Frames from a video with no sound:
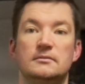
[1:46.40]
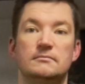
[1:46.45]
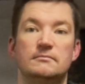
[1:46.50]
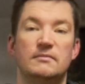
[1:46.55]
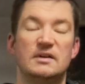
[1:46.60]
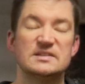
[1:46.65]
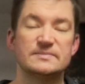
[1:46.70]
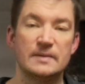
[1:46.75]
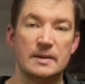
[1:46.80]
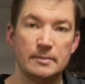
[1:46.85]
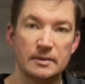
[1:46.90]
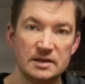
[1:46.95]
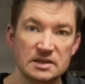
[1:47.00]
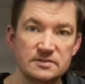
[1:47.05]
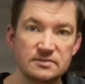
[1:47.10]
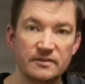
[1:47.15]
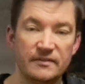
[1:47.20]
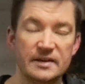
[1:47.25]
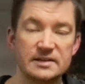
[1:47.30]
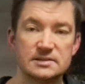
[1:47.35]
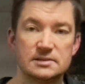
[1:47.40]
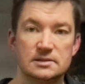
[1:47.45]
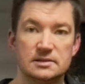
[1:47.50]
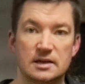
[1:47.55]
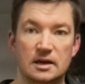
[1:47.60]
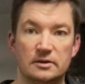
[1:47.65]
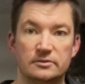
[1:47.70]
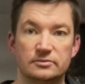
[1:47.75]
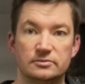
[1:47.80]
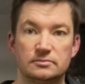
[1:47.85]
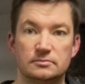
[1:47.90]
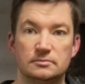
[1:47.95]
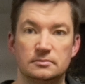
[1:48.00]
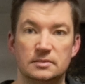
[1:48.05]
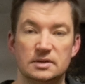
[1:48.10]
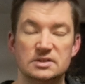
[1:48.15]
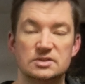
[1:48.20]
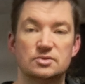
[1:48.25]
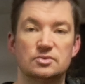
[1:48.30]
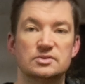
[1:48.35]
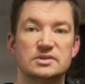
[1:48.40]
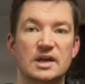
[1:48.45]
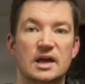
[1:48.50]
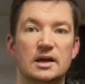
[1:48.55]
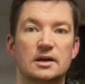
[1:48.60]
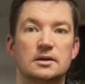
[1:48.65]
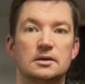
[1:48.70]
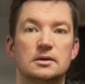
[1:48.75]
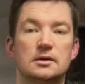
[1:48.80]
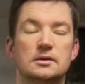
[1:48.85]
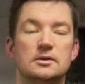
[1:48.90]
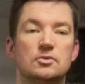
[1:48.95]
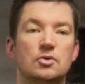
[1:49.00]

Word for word: Was man aber nicht verwechseln darf, ist zu sagen,